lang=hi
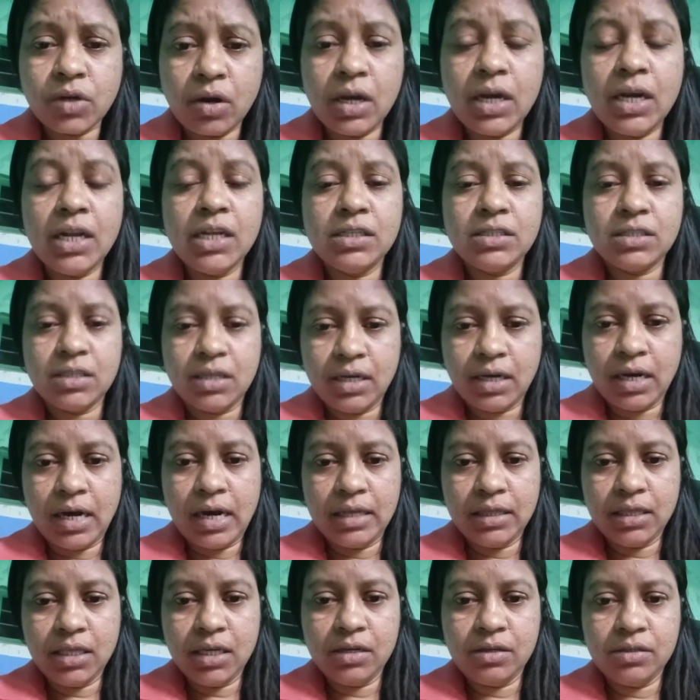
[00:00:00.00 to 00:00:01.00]
कॉलेज
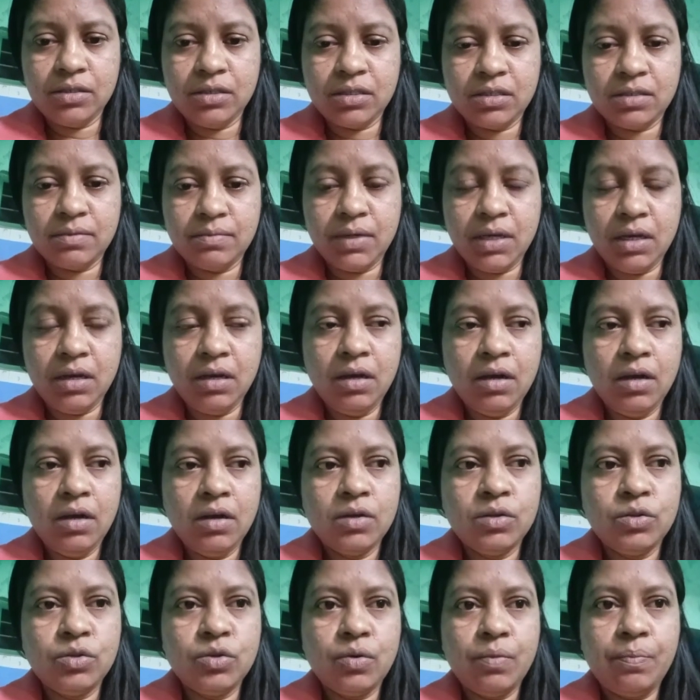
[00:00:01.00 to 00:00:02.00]
आते हैं जिसमें
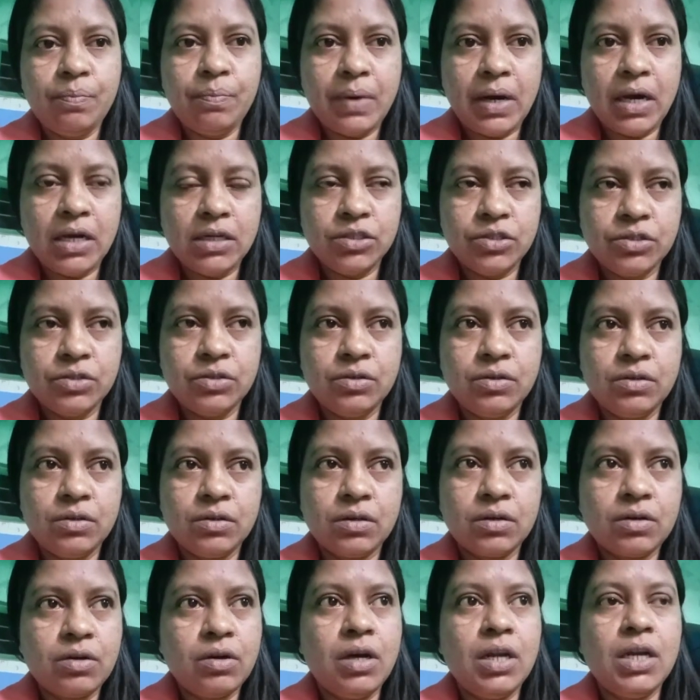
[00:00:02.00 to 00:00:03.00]
तो पांचों
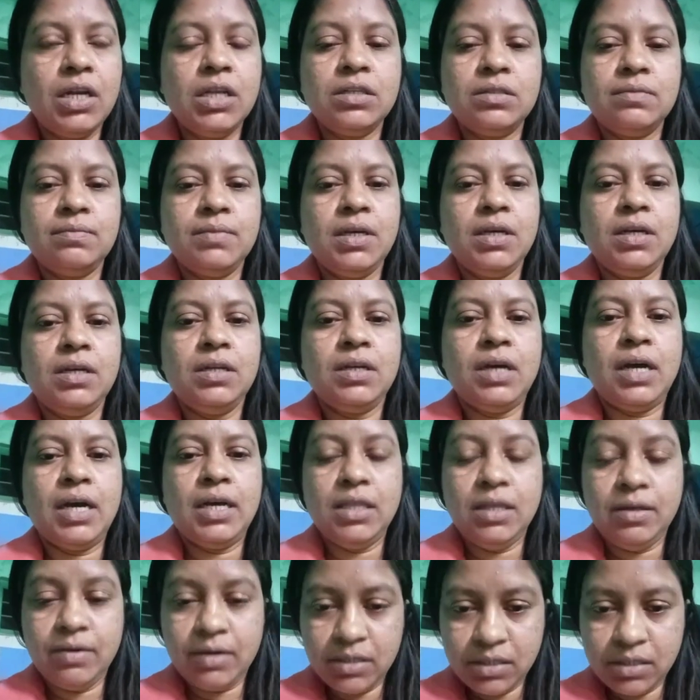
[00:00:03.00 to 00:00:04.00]
कॉलेज में
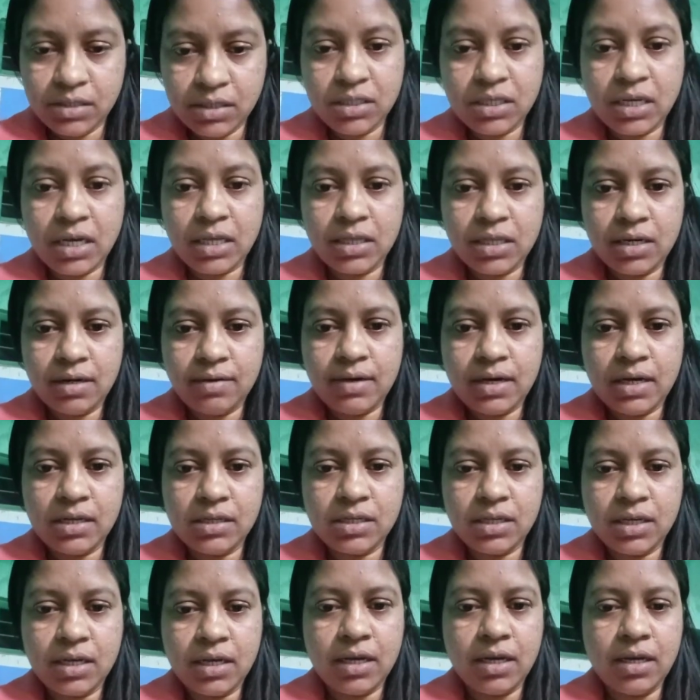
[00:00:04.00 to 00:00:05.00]
आदिवासी
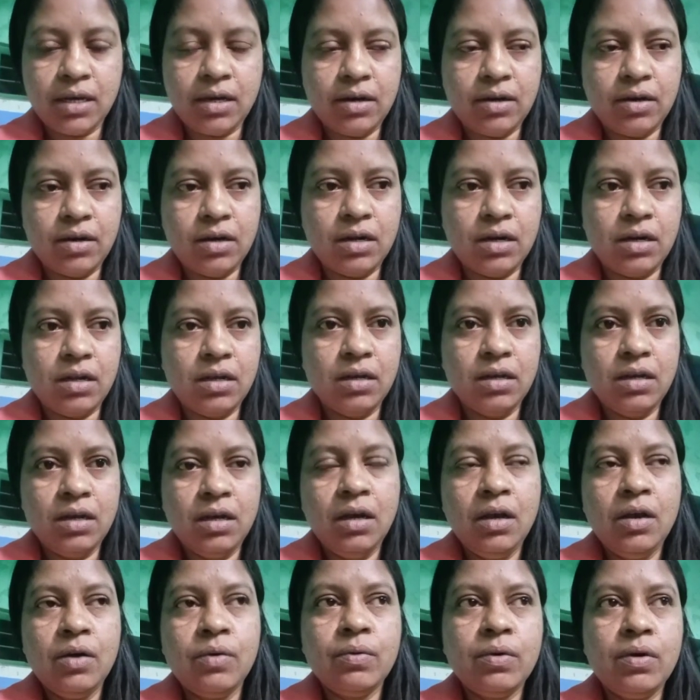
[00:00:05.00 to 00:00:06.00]
छात्रावास हैं और
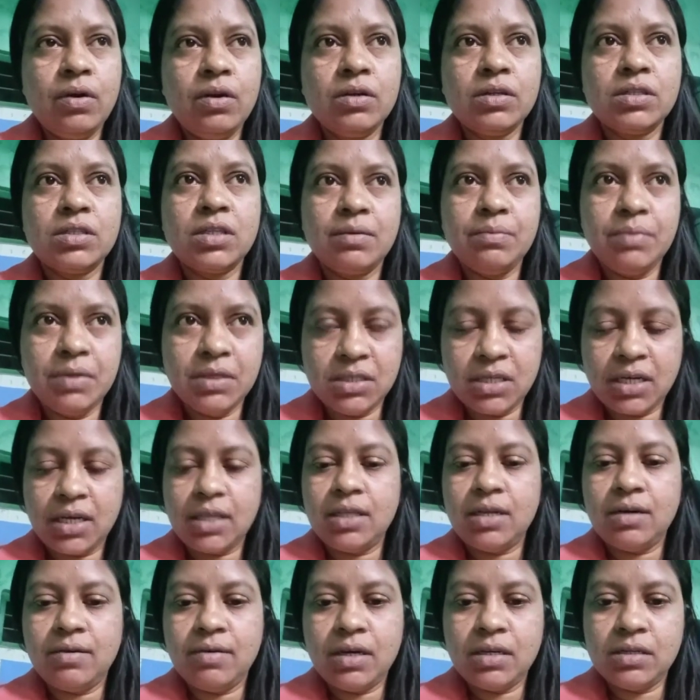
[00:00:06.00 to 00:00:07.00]
वो लोग सभी
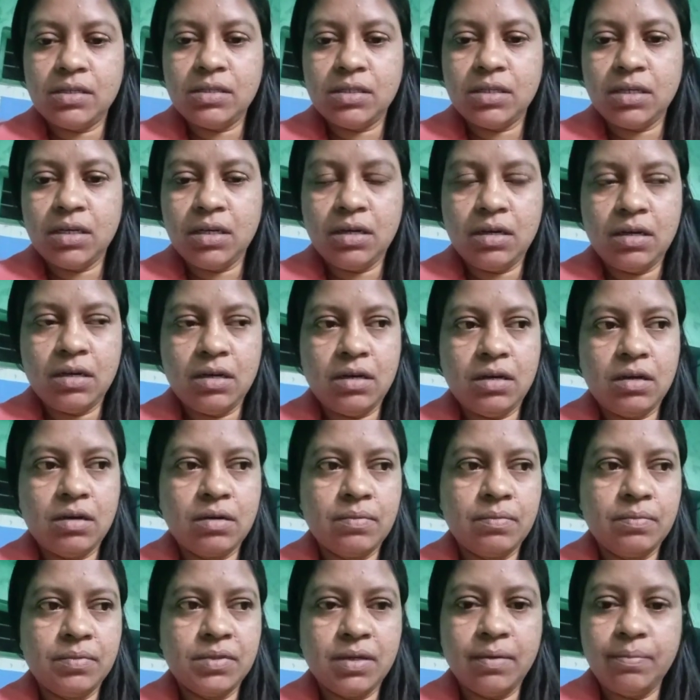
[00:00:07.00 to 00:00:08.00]
छात्रावास से
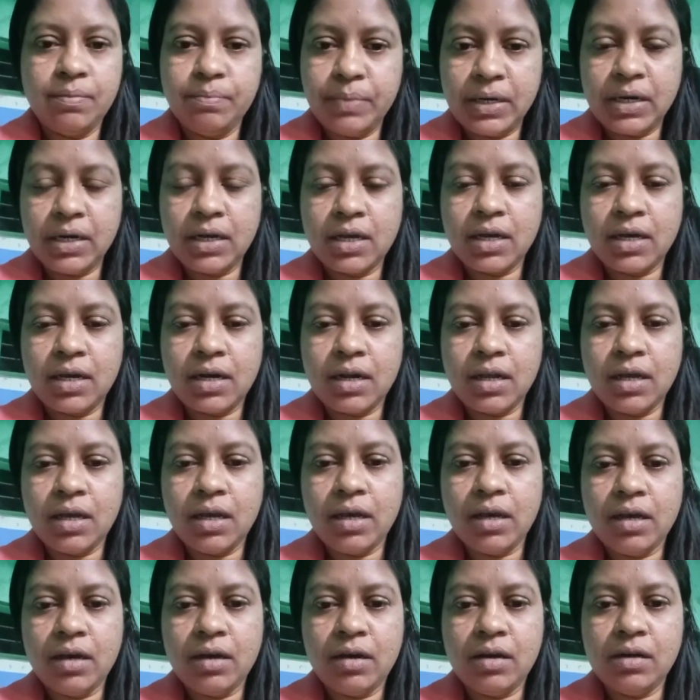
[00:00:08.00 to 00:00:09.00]
संपर्क कर
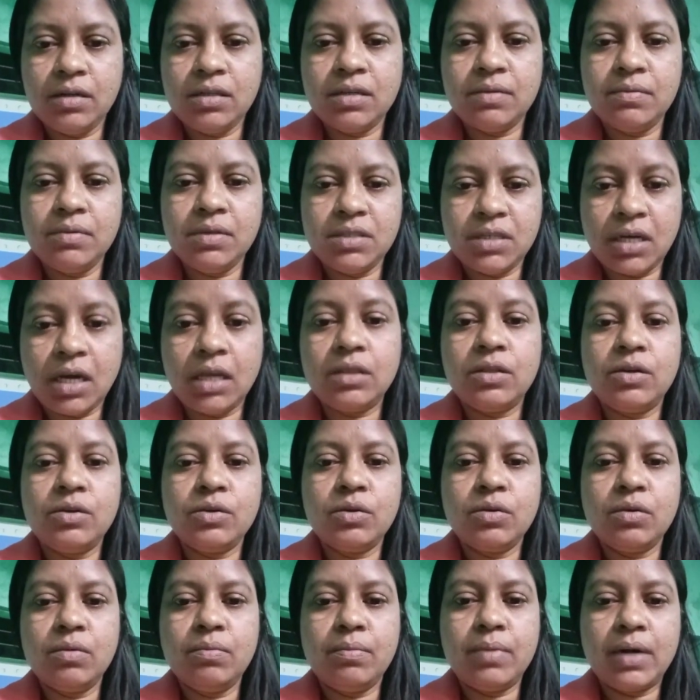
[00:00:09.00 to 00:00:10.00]
रहे हैं और सभी
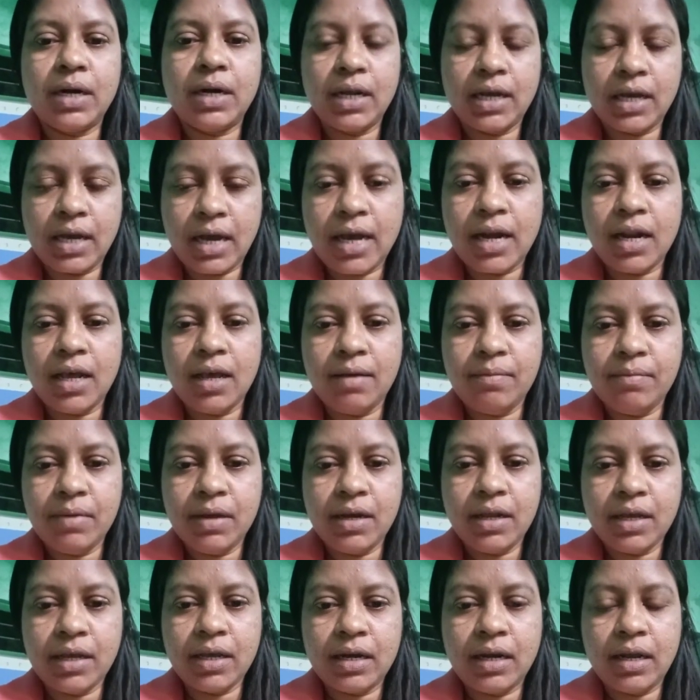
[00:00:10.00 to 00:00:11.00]
छात्रों को भड़का रहे हैं
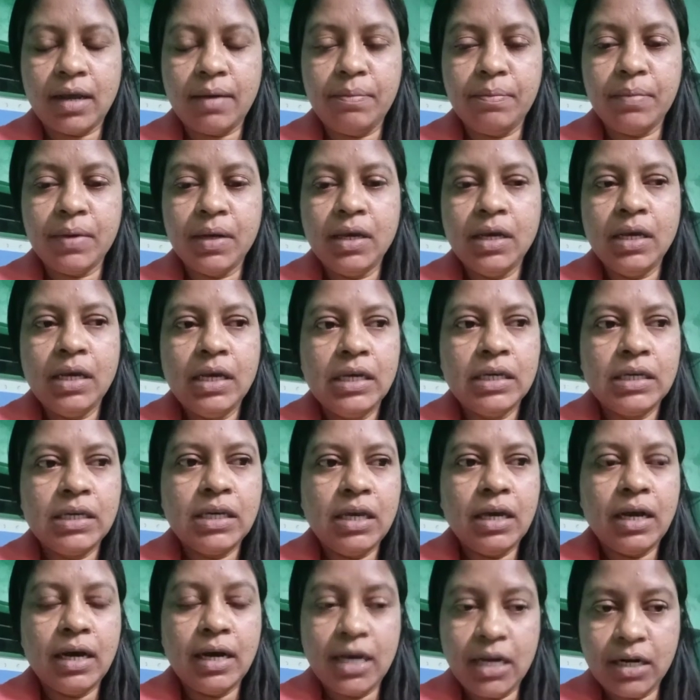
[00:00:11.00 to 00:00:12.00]
मेरे खिलाफ
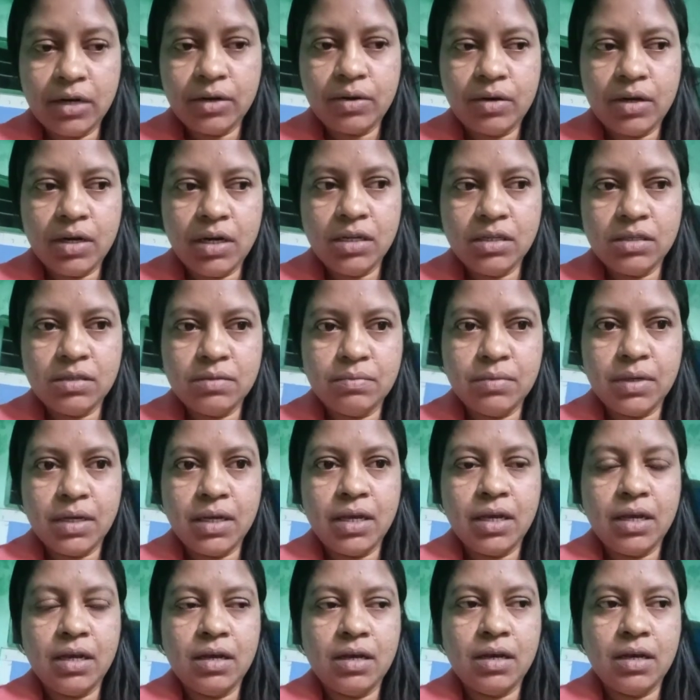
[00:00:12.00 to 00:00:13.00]
कि हर कॉलेज
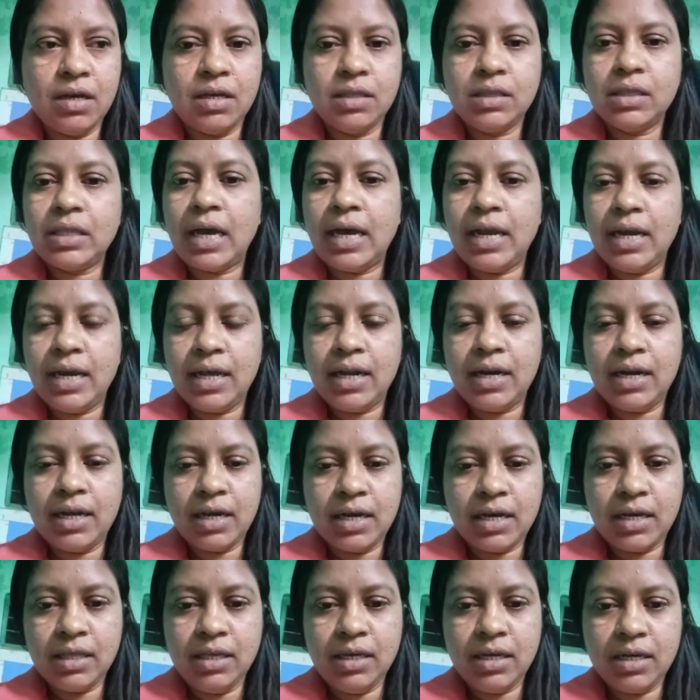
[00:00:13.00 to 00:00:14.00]
में ताला
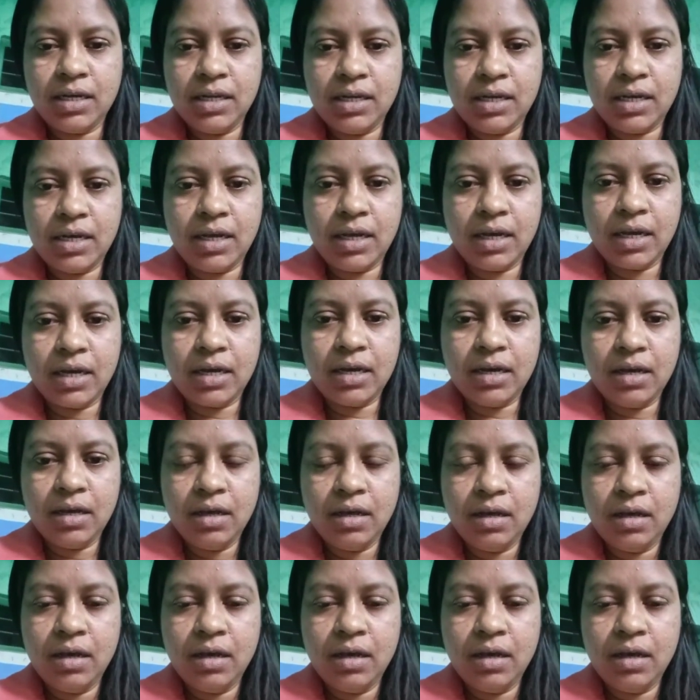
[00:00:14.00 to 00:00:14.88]
लगा दिया जाएगा